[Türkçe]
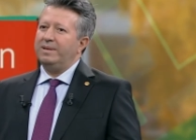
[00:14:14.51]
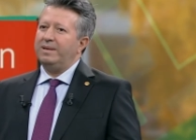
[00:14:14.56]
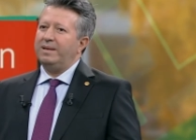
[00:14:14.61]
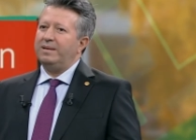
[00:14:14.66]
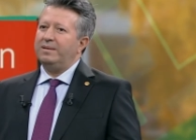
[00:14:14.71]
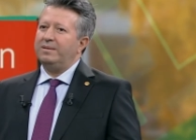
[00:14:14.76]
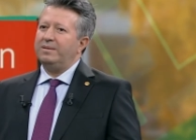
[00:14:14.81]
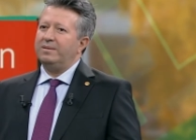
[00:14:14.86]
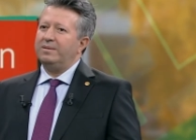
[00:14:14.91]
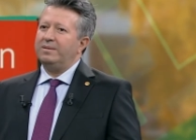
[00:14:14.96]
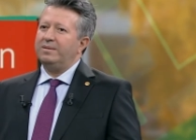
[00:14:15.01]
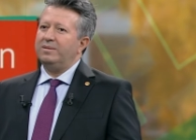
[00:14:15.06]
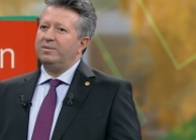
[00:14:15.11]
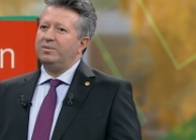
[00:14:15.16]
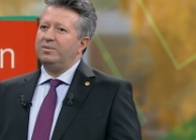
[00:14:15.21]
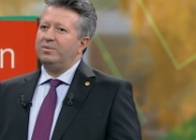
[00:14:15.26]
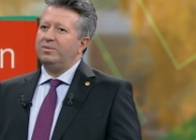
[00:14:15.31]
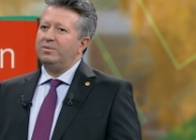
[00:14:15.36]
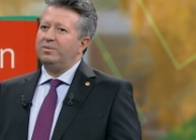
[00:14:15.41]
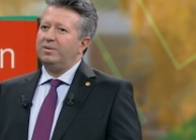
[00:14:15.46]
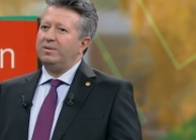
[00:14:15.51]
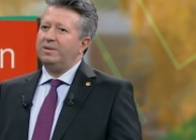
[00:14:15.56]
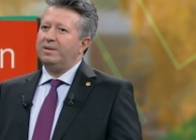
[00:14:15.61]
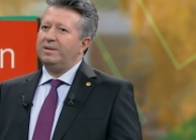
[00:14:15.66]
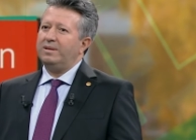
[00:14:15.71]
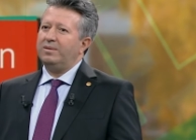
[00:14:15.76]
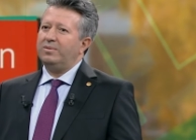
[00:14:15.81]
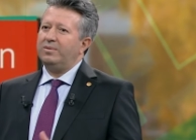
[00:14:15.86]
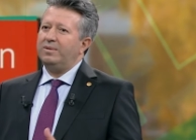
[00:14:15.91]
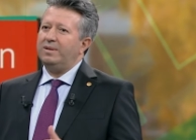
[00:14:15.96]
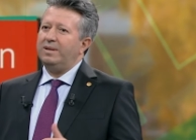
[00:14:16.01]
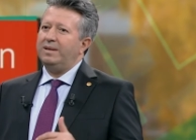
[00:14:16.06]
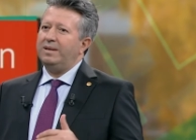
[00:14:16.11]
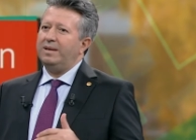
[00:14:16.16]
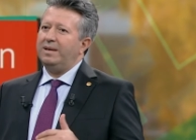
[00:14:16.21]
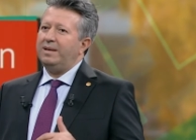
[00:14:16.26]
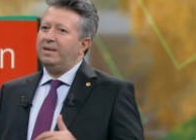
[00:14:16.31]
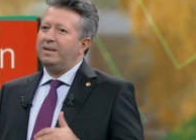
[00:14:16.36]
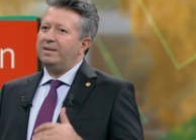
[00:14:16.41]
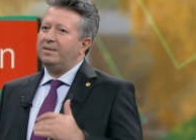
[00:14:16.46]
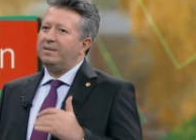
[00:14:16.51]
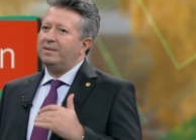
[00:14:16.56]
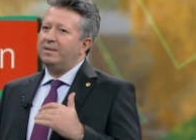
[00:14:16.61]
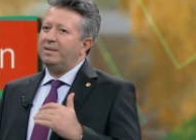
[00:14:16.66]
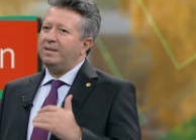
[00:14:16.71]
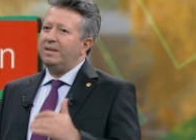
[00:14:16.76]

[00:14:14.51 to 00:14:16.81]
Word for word: Yani e, sonuç olarak oraya gelen e,